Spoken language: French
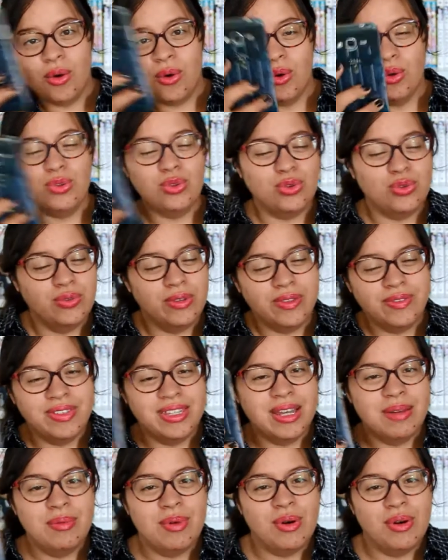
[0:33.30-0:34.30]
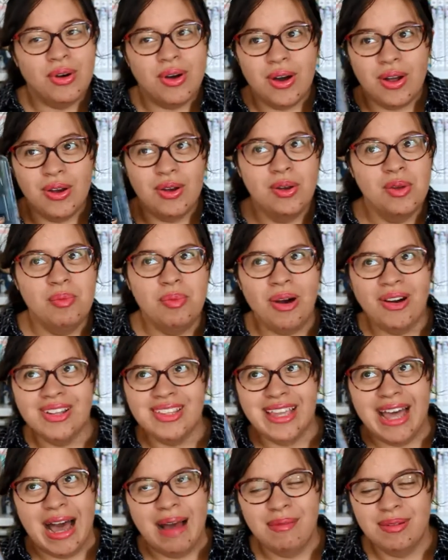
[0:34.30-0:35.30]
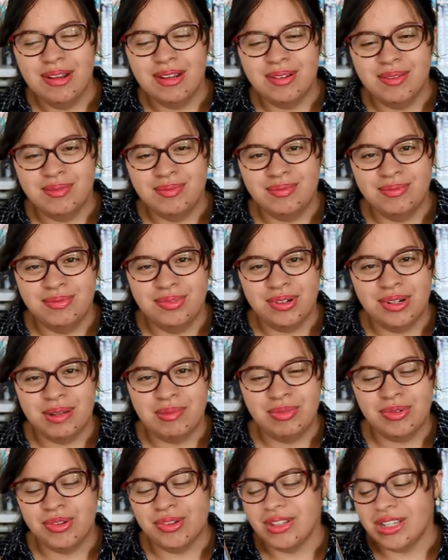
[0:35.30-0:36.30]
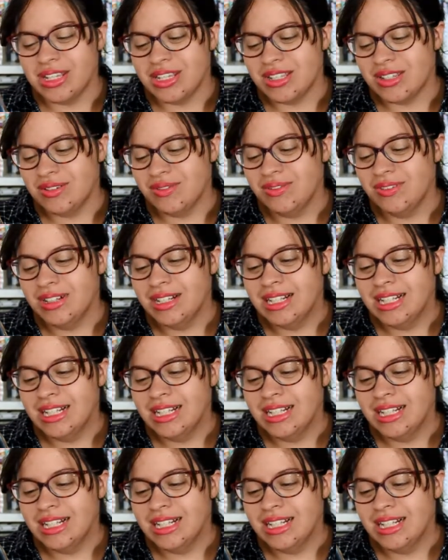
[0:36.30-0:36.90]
retrouve évidemment le portable pour répondre aux questions.